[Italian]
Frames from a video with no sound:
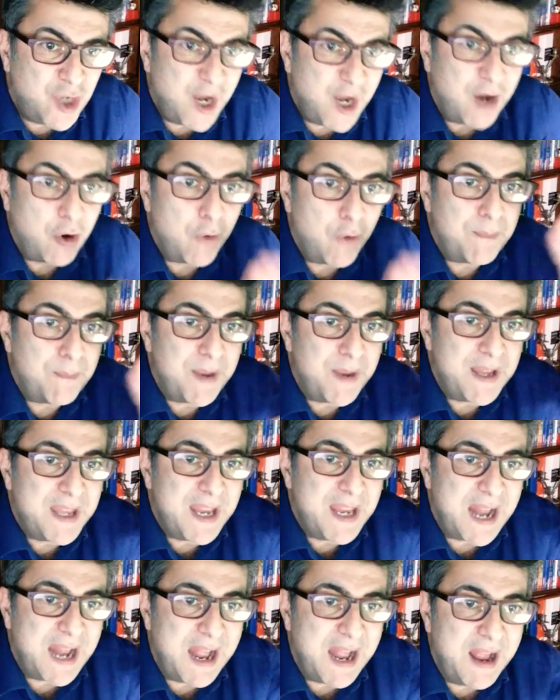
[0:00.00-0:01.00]

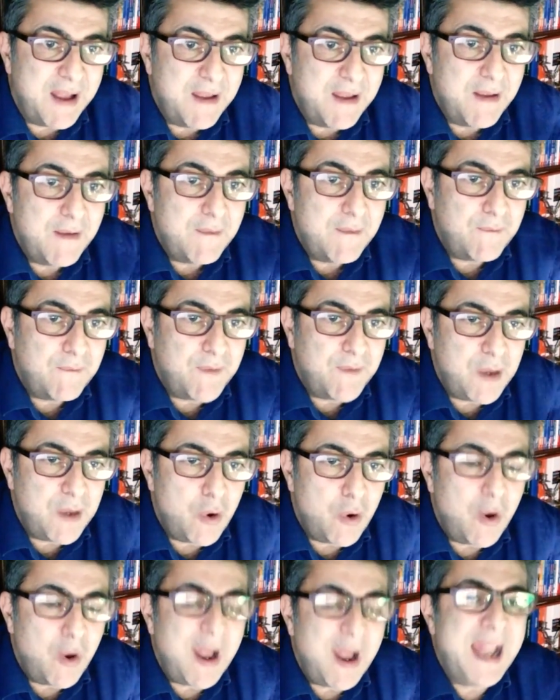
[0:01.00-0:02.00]
accompagnerà
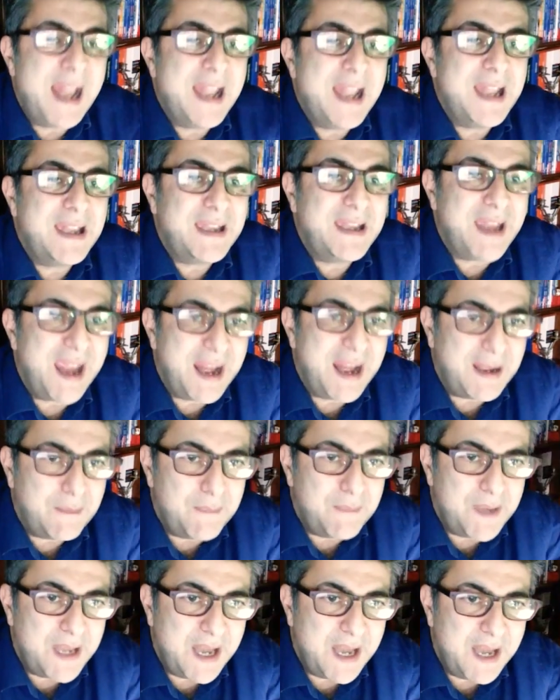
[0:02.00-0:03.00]
fino al
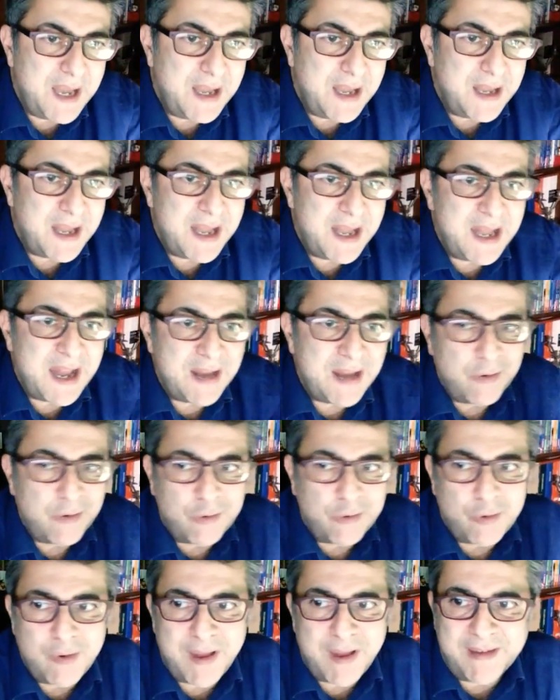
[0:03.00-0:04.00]
termine dell'anno
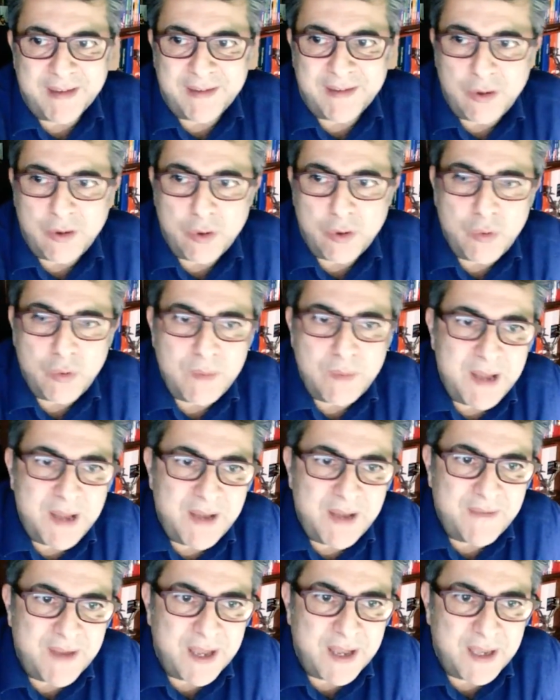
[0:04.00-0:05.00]
scolastico
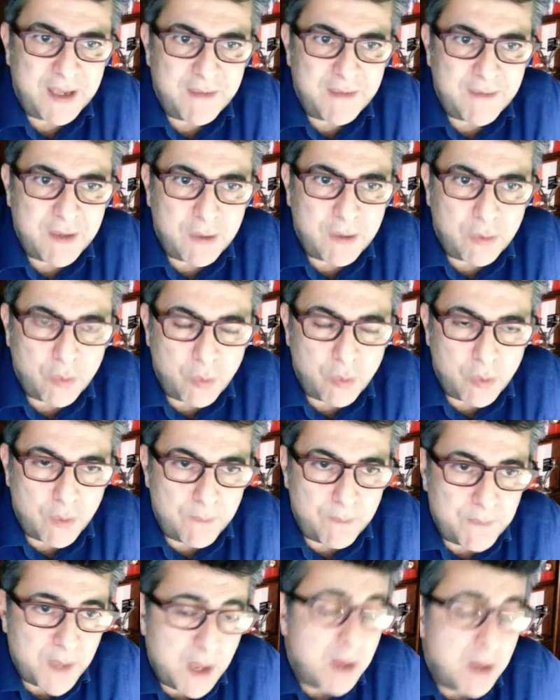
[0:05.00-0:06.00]
2020-21.
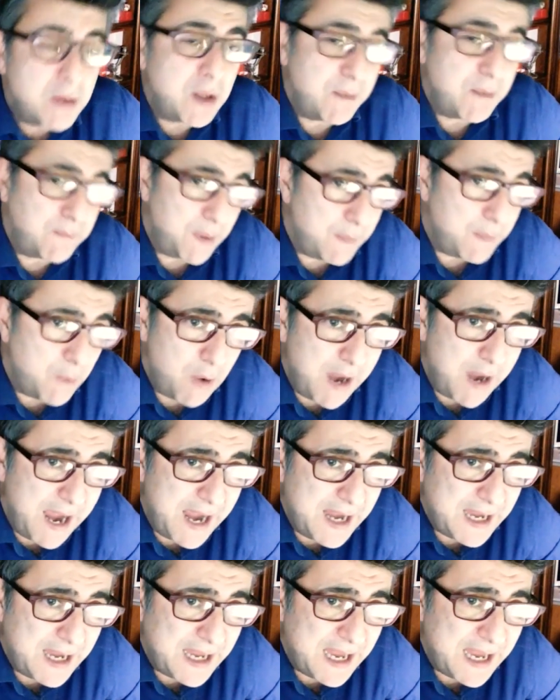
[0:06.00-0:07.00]
Sappiamo
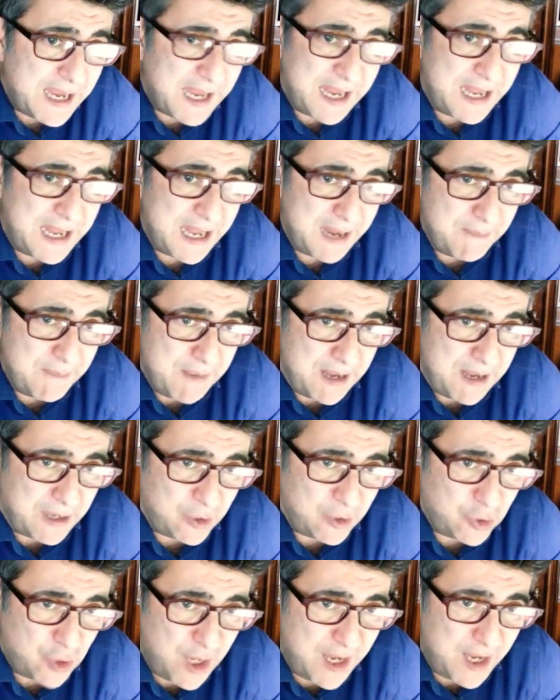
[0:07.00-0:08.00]
anche che
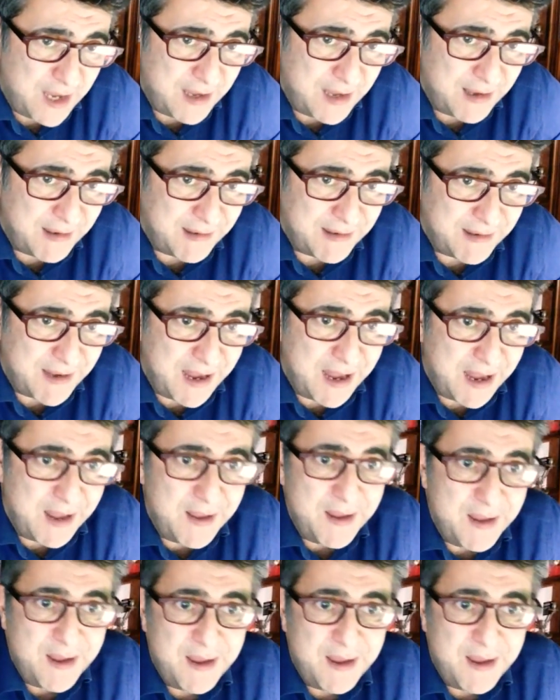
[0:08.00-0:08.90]
l'emergenza,